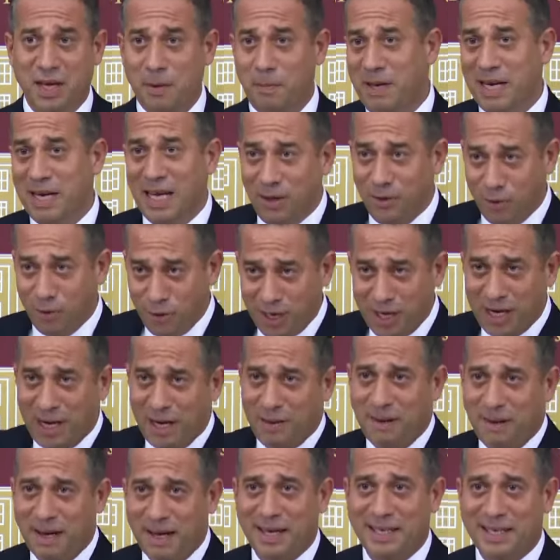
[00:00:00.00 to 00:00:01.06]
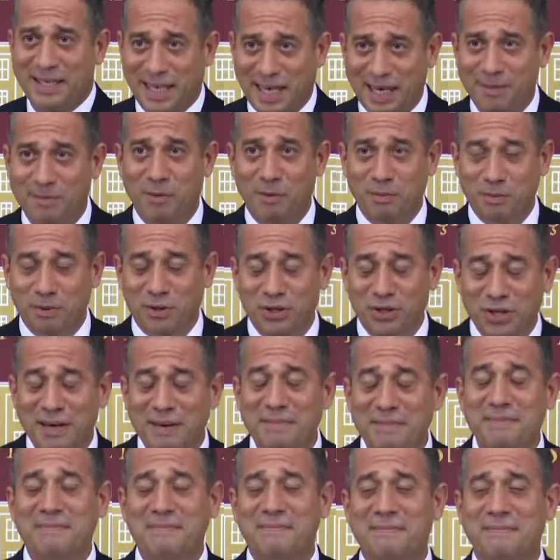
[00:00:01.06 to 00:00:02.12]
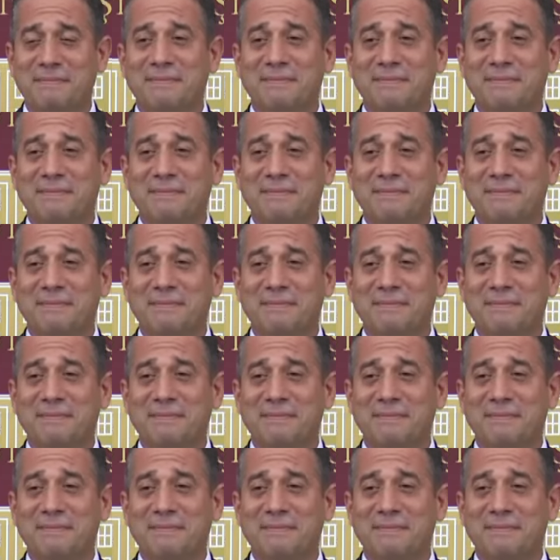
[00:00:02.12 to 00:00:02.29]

Ki Binali ona rağmen kazanamamıştı.